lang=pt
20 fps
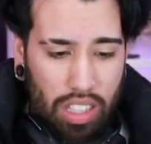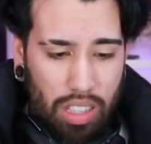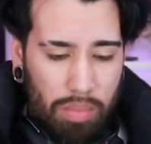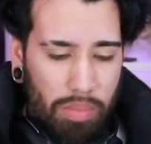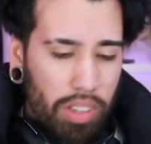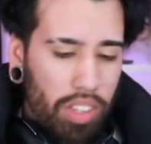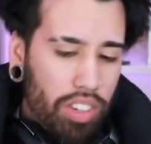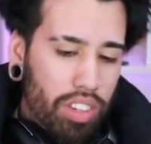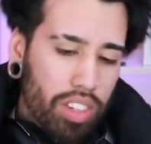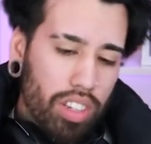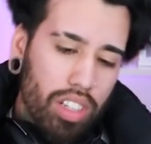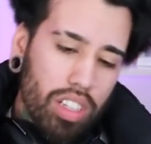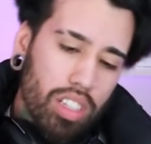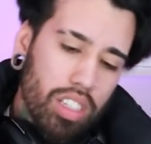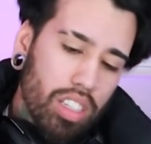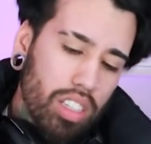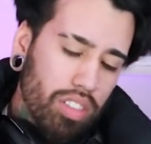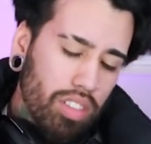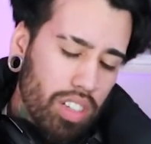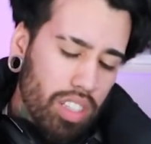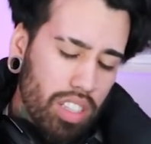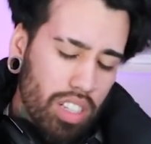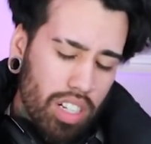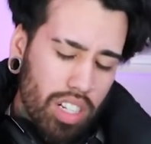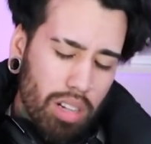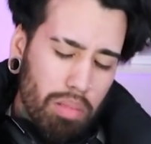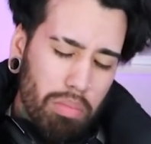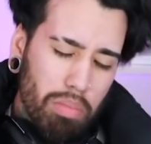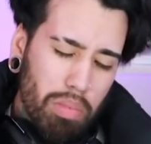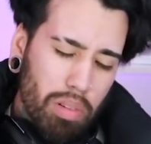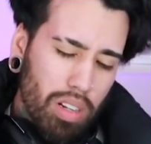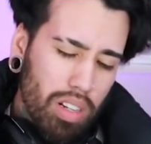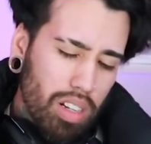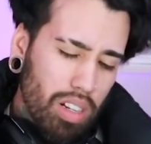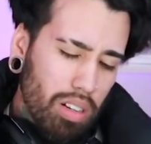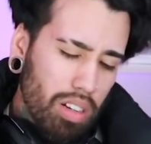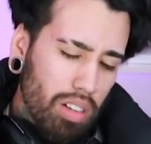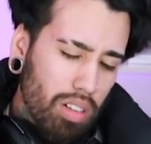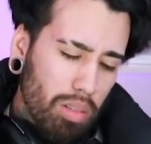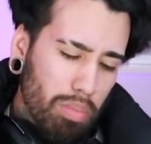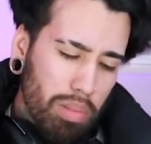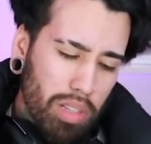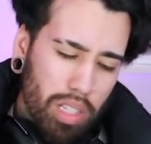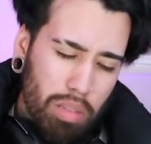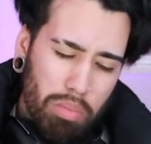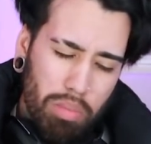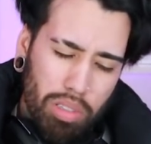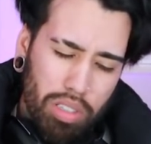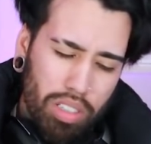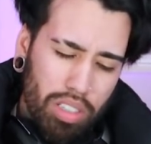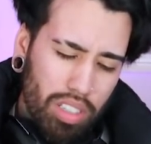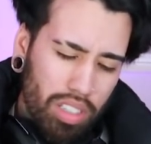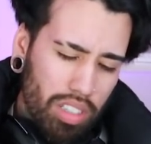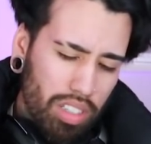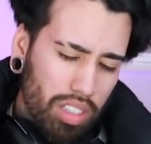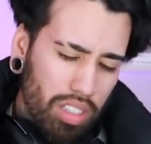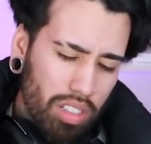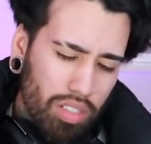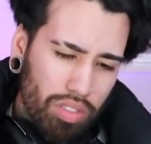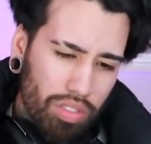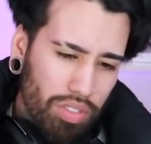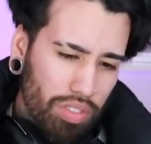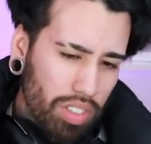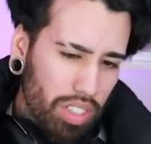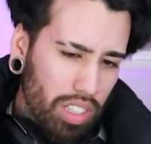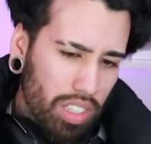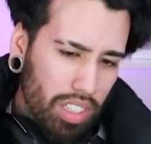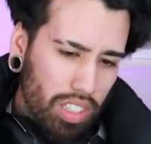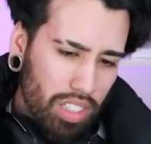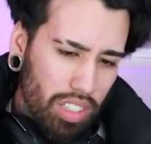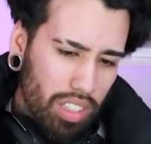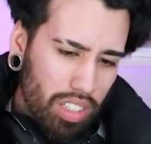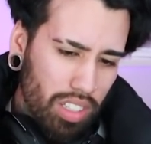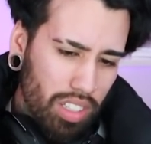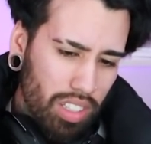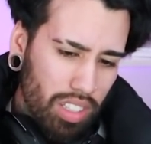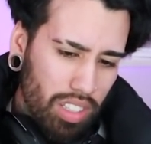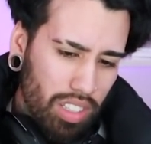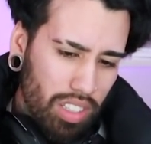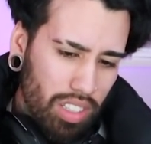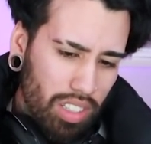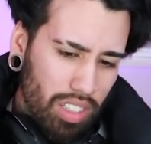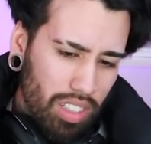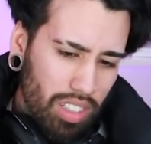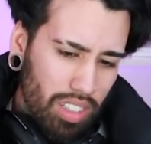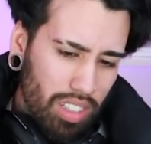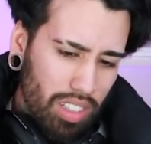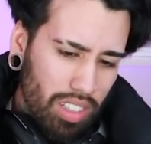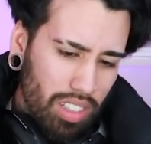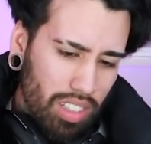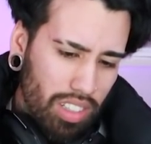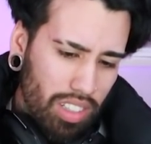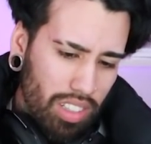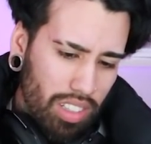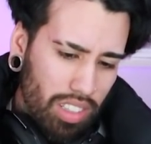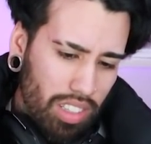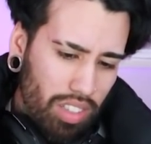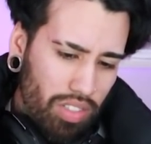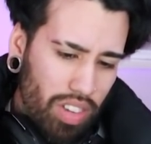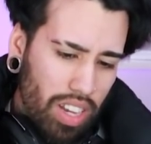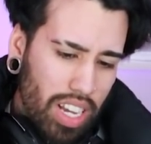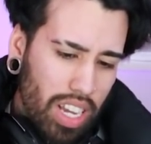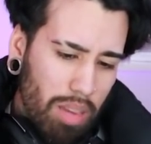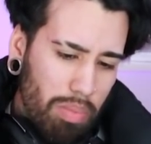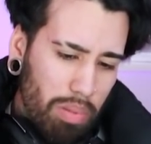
Mentira, que ele vai atacar a água pela bochecha, não pode. E vai cair